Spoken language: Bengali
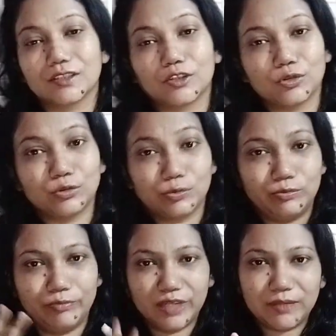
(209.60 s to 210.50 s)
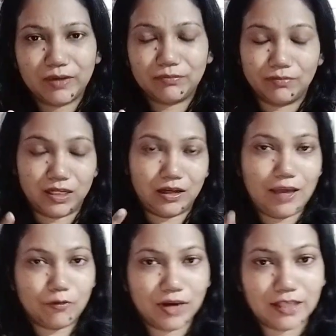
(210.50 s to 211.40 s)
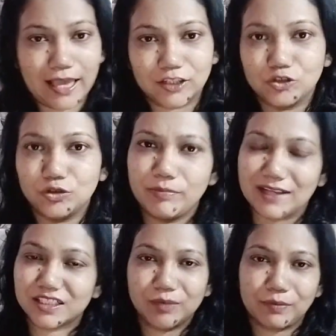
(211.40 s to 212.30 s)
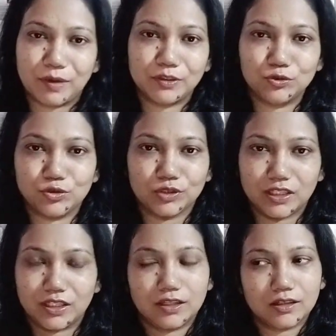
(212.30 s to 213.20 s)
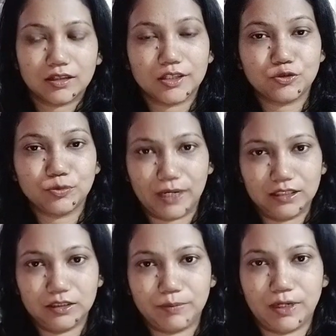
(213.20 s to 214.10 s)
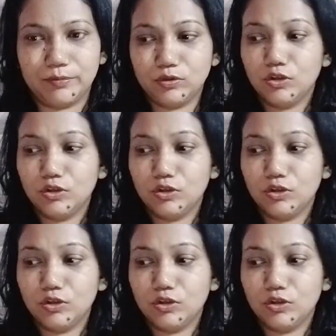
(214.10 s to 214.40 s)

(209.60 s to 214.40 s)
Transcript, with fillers: তো মিনিমাম একজন ম্যাক্সিমাম আমি দুজনকে কিছু পাঠাতে পারবো